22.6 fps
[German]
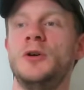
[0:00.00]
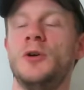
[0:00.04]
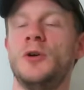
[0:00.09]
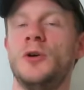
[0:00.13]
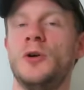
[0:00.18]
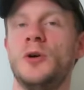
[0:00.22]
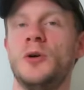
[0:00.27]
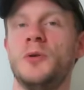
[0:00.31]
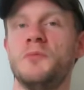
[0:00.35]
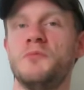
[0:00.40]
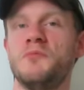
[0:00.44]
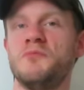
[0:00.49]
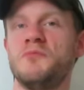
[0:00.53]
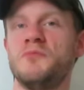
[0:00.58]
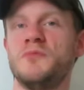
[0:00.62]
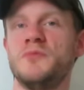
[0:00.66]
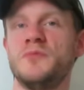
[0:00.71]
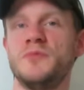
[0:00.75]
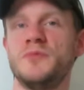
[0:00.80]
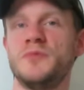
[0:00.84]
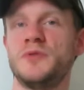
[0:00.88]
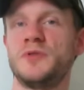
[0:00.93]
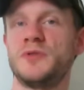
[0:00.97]

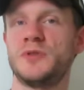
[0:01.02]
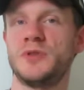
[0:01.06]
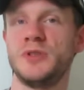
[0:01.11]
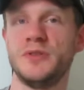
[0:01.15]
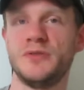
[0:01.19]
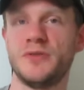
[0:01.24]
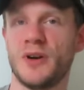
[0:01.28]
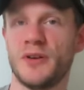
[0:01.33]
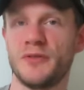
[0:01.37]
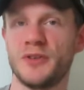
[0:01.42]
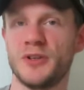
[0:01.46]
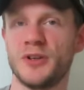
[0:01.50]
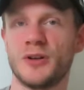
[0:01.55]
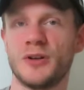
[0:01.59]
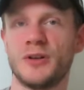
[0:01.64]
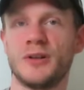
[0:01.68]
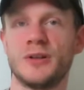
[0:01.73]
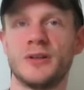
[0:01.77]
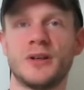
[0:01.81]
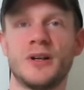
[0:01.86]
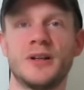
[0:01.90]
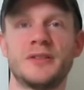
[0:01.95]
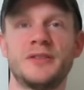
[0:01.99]
Ähm, die war
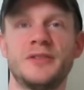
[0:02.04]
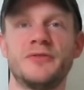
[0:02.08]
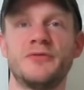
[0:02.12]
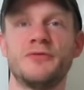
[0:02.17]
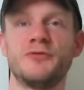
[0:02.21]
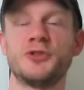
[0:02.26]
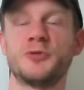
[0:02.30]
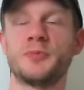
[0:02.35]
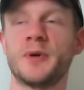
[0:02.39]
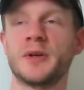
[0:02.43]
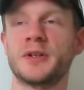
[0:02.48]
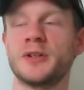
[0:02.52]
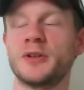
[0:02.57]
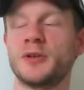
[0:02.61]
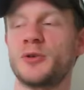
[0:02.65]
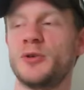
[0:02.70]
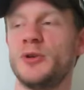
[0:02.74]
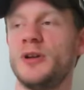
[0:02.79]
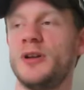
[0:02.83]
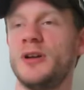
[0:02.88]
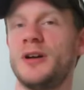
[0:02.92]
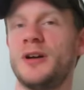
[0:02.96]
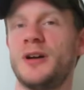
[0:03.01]
wieder relativ
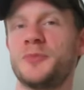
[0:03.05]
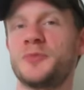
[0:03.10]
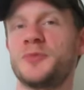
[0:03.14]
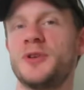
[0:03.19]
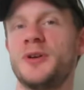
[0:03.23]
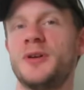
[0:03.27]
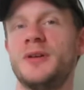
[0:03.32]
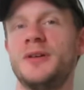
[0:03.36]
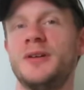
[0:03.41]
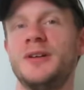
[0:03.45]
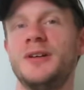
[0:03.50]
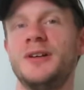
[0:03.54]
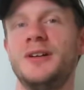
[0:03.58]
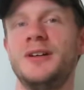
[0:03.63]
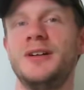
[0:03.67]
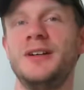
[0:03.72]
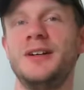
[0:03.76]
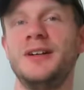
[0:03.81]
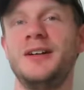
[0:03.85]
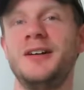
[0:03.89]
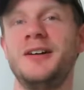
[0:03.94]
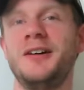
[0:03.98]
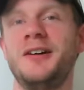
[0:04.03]
unspektakulär, habe da
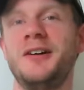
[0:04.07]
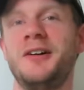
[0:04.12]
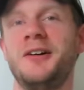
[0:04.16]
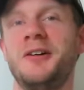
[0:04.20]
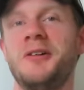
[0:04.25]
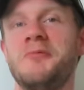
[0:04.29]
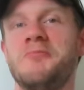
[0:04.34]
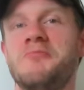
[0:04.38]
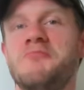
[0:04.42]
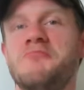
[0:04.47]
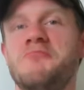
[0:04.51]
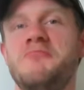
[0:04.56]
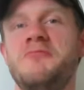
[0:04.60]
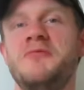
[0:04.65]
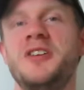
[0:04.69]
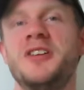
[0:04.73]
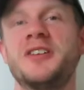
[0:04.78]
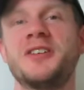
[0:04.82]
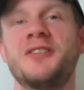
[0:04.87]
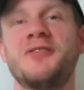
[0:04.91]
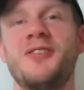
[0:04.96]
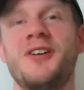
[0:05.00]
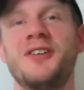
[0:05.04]
ähm,
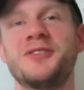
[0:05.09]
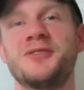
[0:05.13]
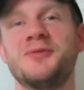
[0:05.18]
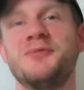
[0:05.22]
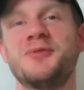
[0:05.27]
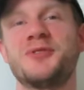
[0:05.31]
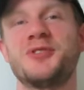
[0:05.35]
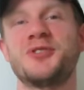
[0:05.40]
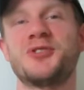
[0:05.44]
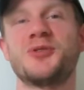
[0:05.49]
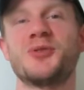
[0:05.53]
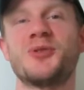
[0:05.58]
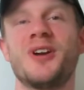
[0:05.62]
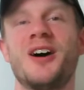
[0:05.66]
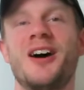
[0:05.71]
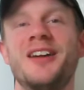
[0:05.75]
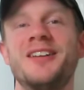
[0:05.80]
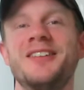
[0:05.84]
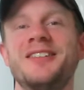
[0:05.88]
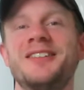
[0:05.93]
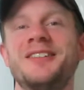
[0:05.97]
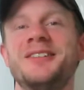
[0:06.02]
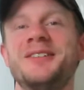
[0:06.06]
netterweise ein bisschen
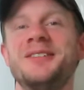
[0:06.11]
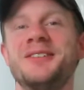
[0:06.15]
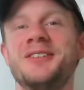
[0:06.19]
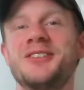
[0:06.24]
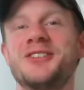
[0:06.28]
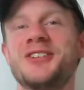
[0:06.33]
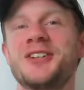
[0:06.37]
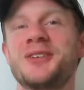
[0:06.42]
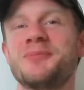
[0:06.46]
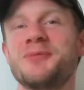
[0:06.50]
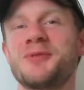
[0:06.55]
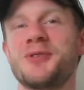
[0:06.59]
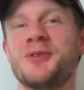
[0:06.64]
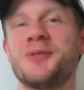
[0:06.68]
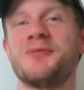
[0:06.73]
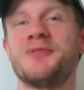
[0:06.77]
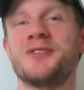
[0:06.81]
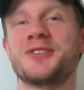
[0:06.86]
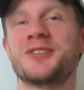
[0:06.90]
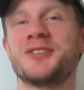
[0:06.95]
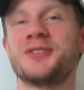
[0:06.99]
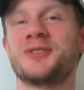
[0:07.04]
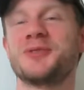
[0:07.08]
Schokolade äh, geschenkt bekommen,
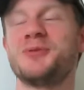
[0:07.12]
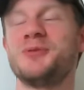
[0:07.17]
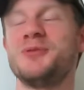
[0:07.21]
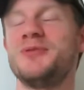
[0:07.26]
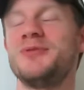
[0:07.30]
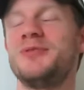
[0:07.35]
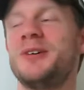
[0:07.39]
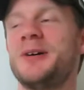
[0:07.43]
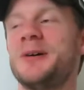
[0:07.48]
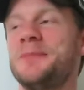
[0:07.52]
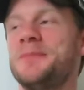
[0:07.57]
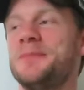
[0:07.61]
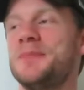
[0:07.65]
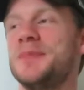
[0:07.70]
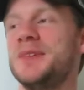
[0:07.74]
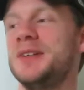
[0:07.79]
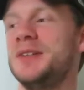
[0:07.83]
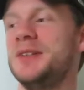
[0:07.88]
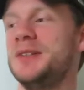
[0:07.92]
was ganz cool war.